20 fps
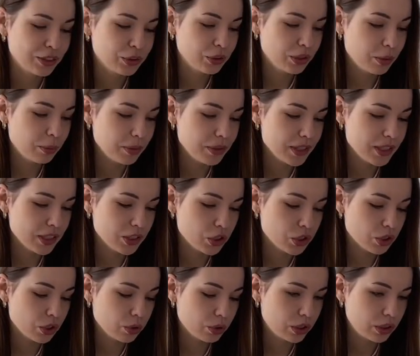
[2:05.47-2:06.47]
Тут написано,
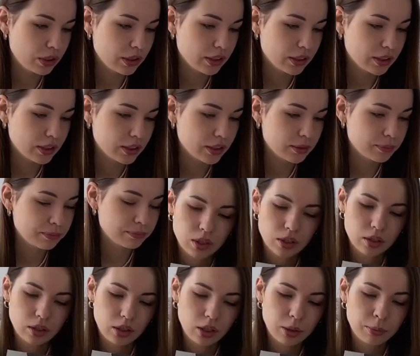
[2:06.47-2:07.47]
что это
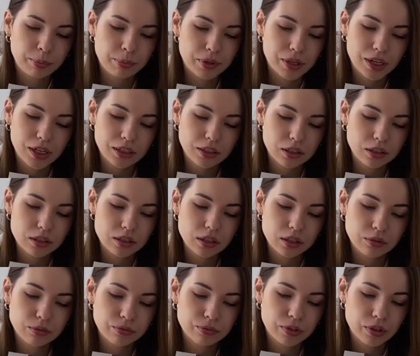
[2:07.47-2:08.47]

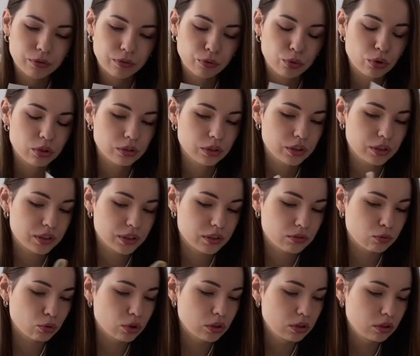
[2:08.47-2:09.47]
императорский фарфорный
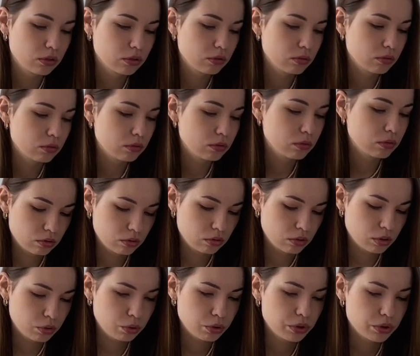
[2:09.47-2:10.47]
завод
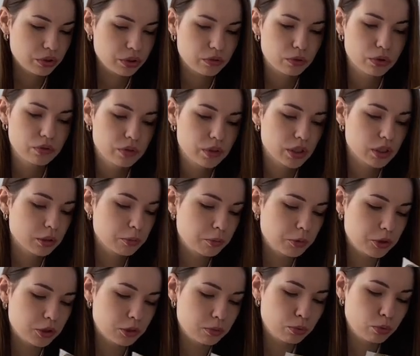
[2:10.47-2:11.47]
какой-то завод в
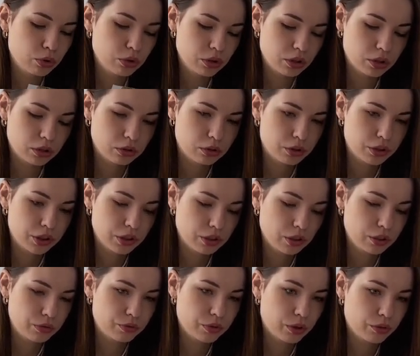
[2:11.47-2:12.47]
Санкт-Петербурге, который
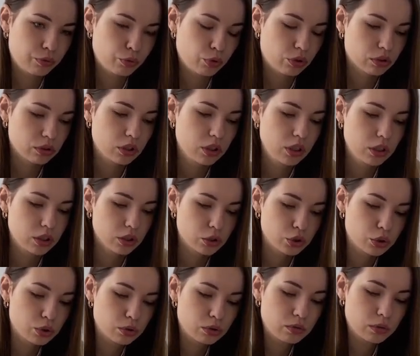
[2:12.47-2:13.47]
делает фарфор. Так
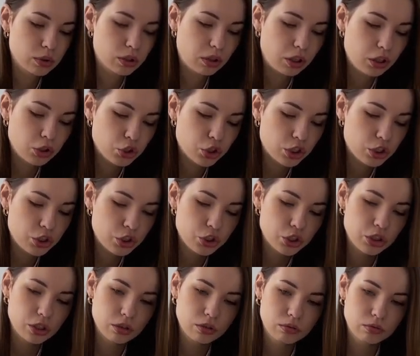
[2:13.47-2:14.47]
что вот такие
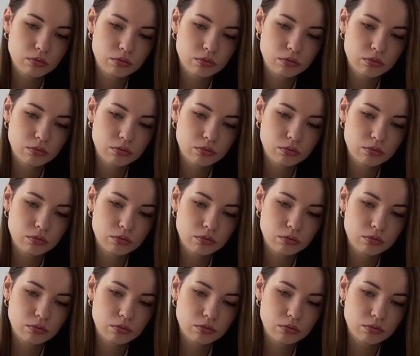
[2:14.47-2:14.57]
чашечки.